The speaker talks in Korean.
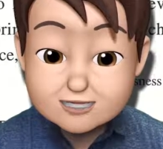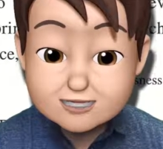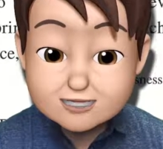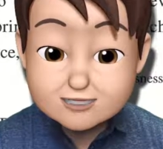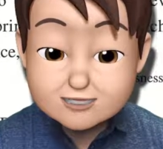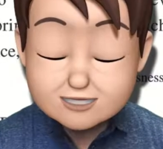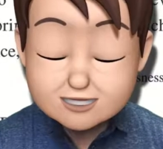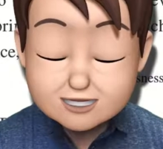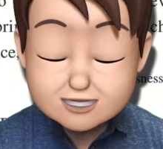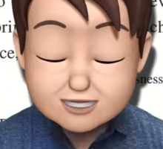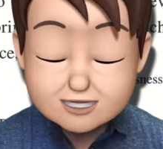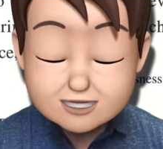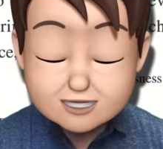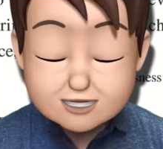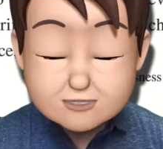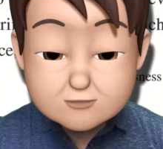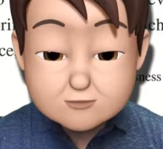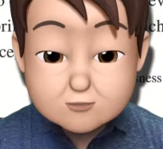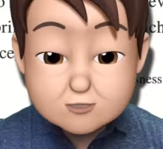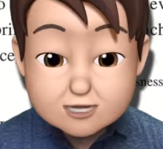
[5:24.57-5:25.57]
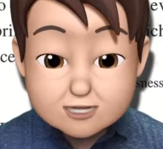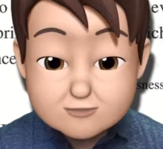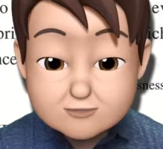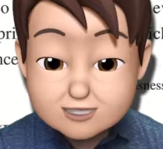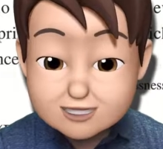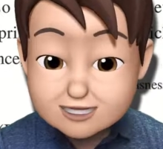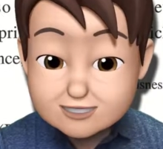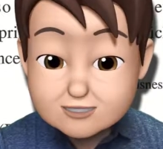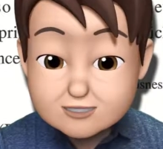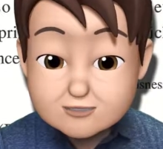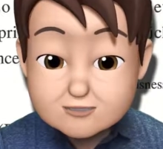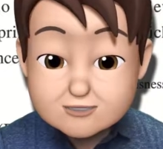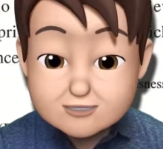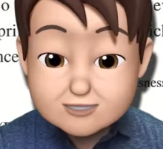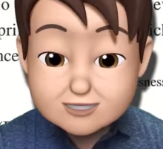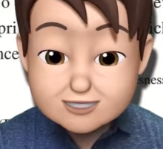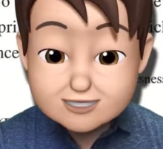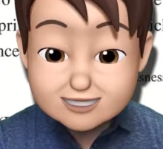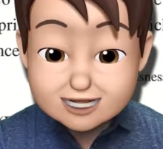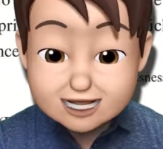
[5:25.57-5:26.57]
자, 뭐에 비해서?
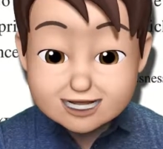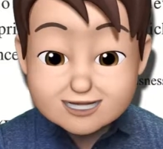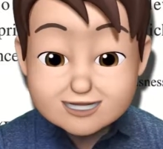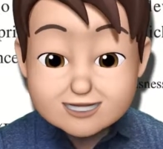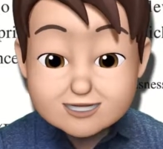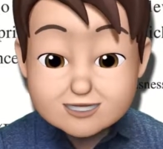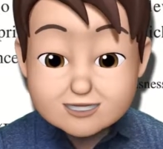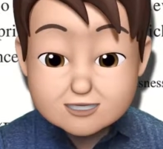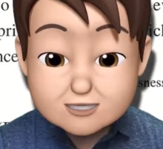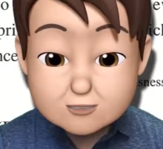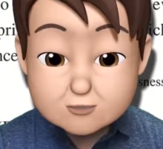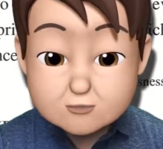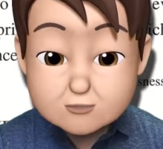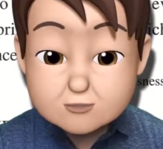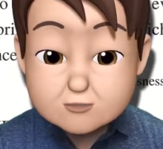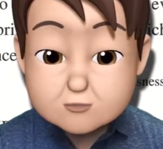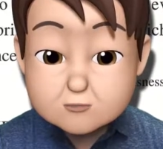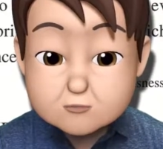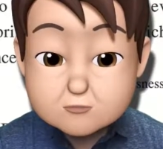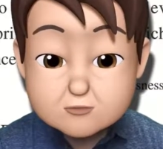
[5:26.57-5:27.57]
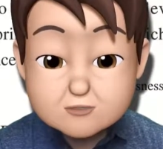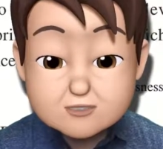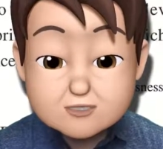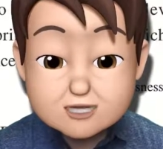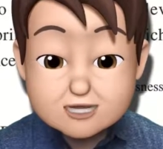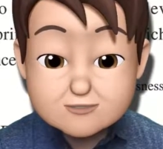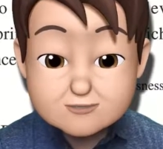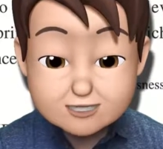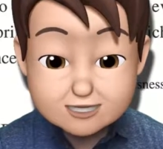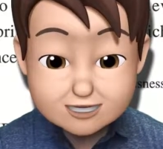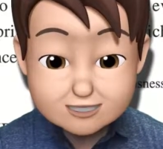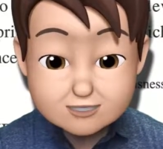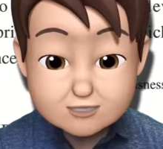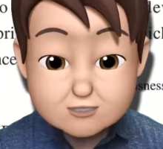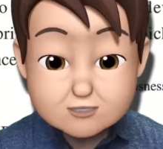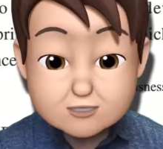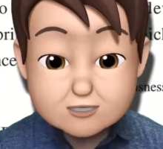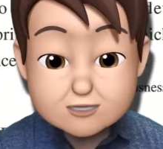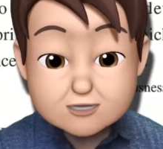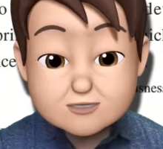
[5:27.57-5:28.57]
다른 더 큰 동물들에
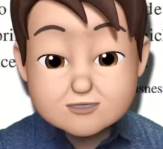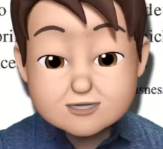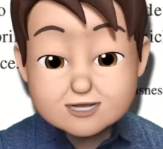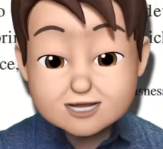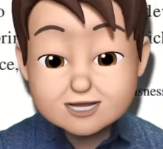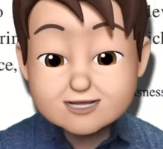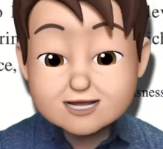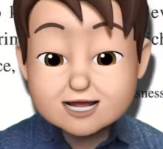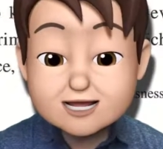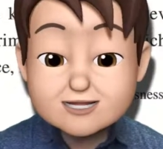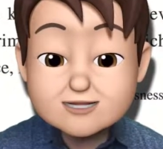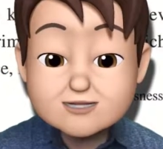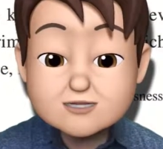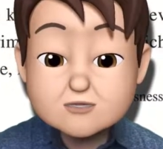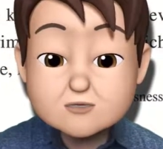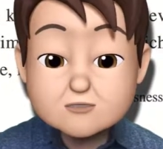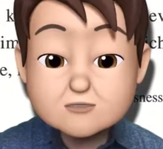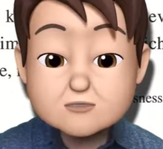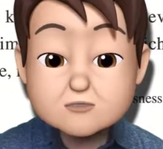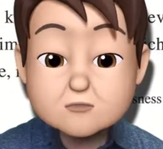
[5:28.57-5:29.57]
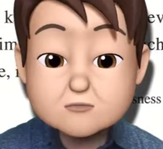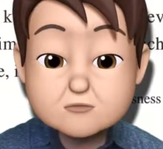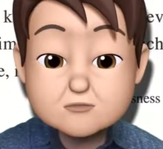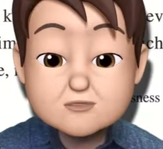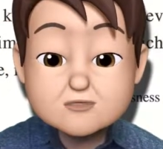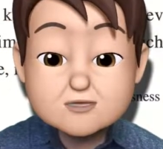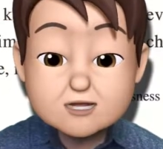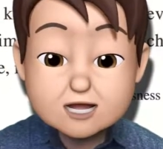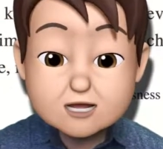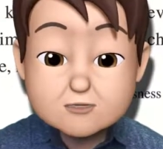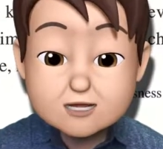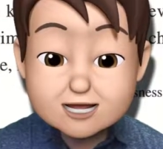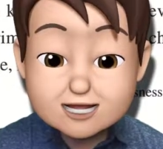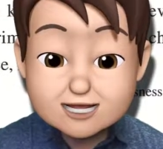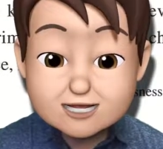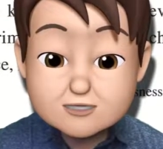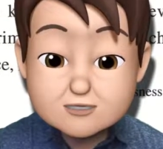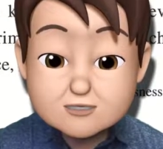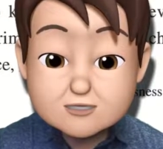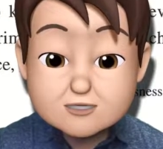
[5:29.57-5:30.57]
비해서. 그러니까 다른 더 큰 동물들에
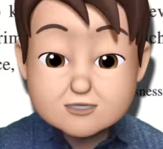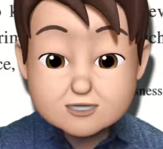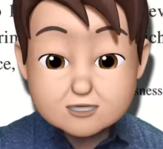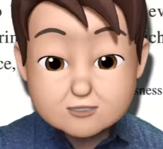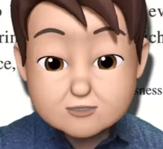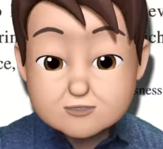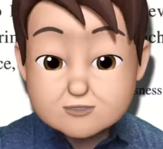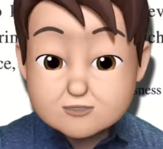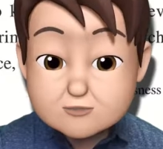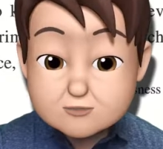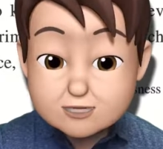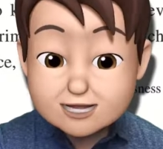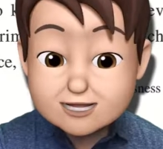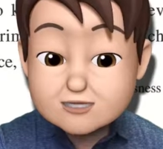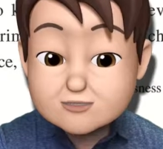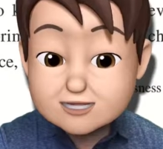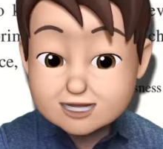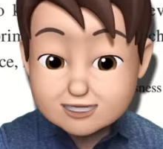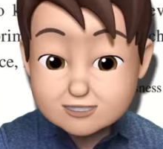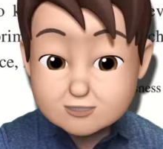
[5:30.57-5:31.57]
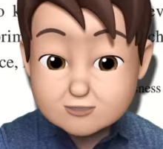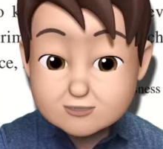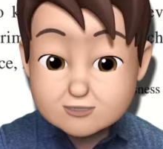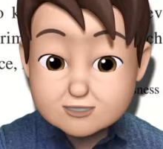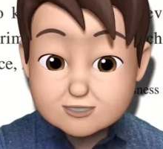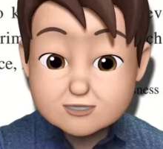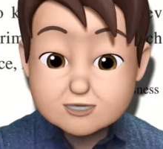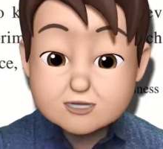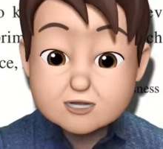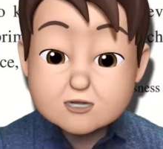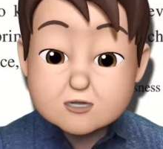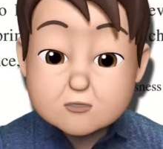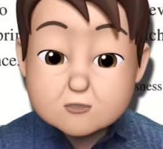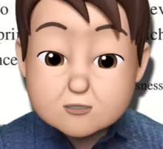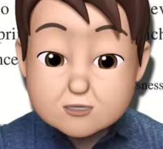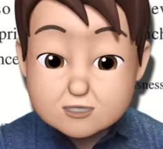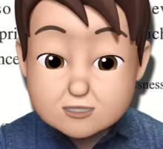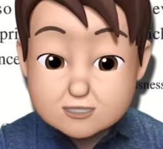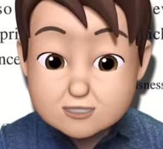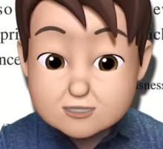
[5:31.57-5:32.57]
관하여 어, 관련해서는
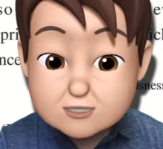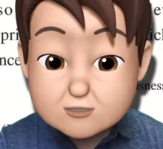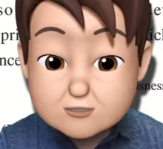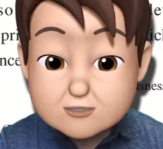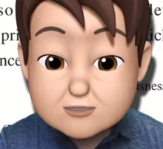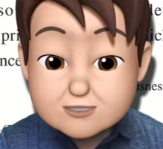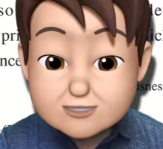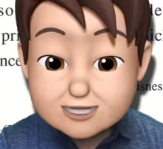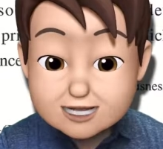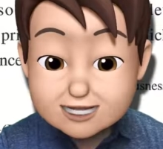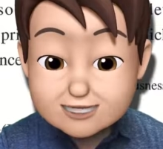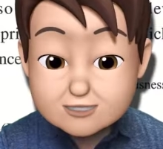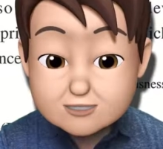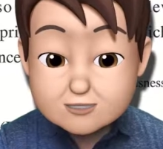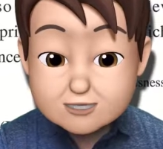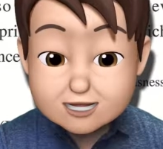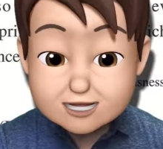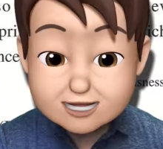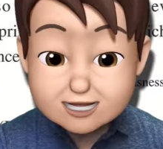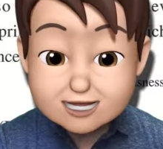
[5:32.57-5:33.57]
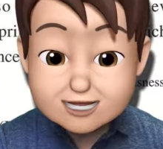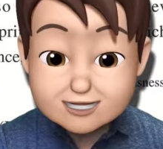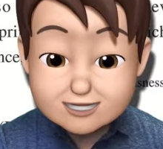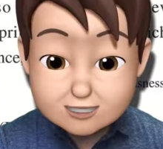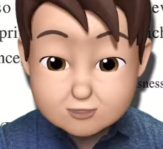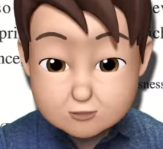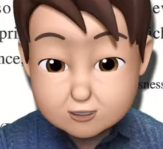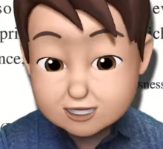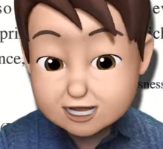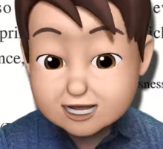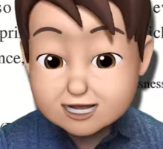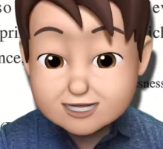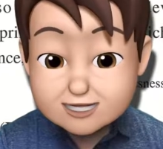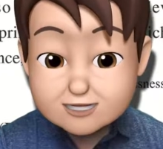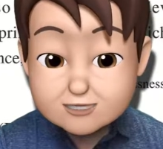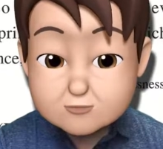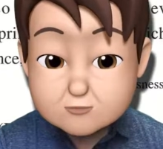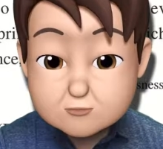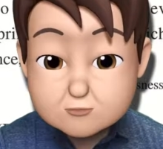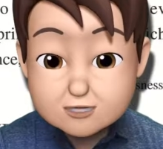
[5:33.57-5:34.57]
훨씬 더 강력하게 되었다.
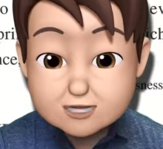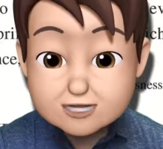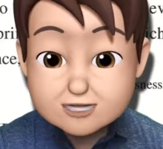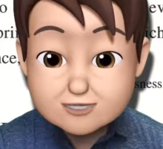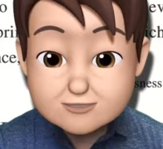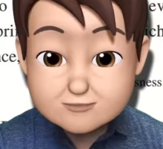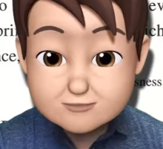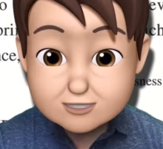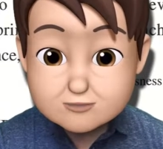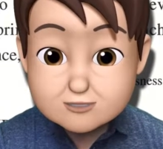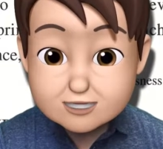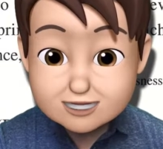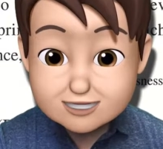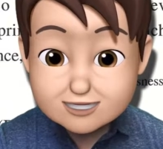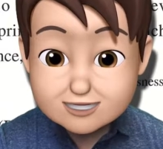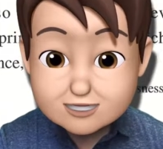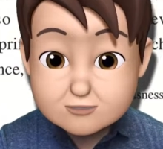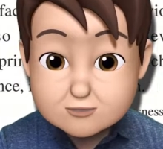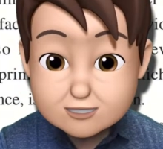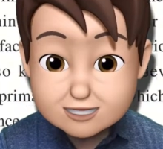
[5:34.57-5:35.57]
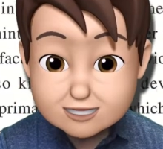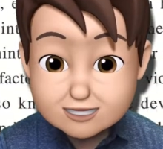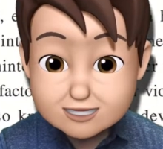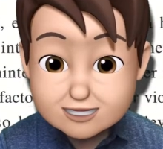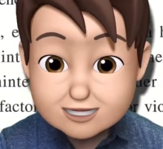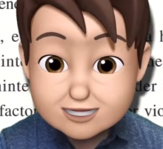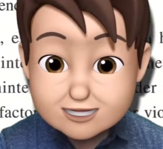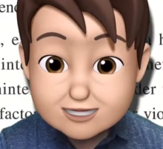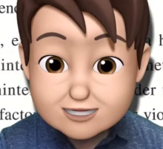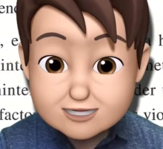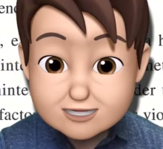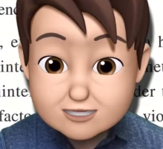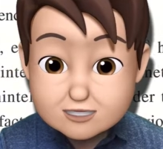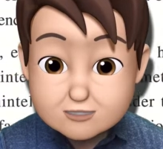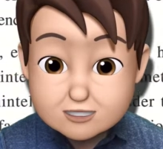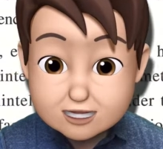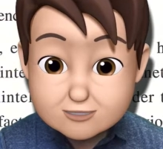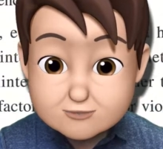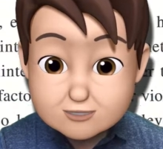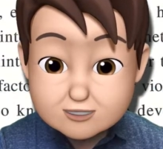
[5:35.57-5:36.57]
이렇게 마무리가 된다고 하겠다. 그래서
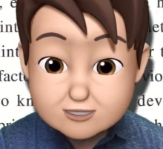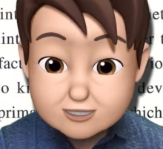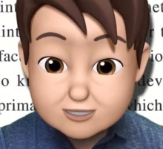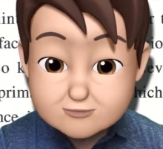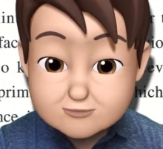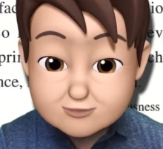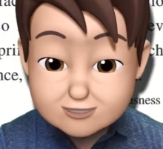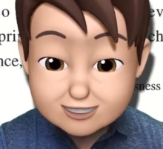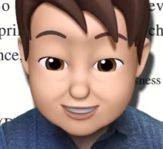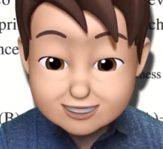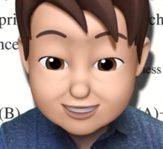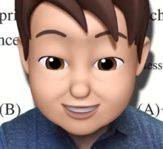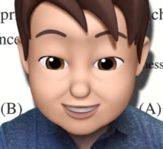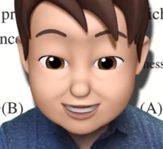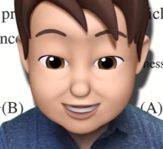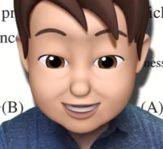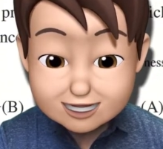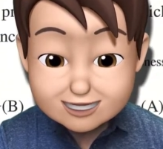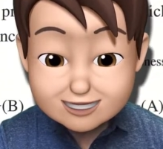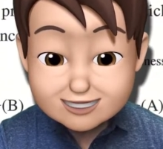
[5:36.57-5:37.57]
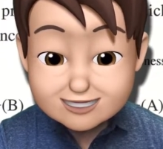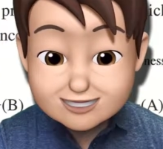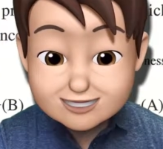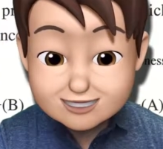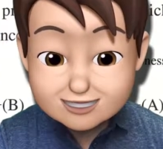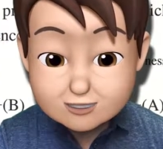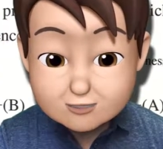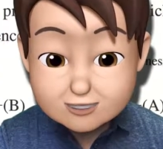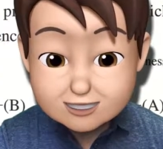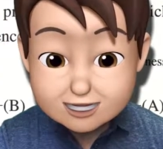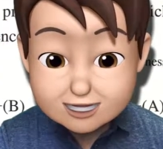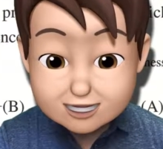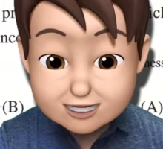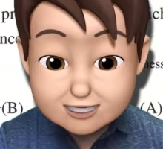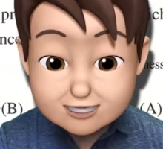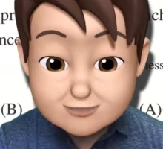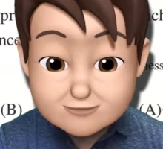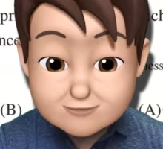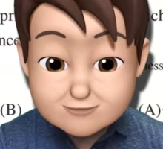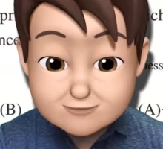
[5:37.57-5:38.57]
답은 B, A, C였다.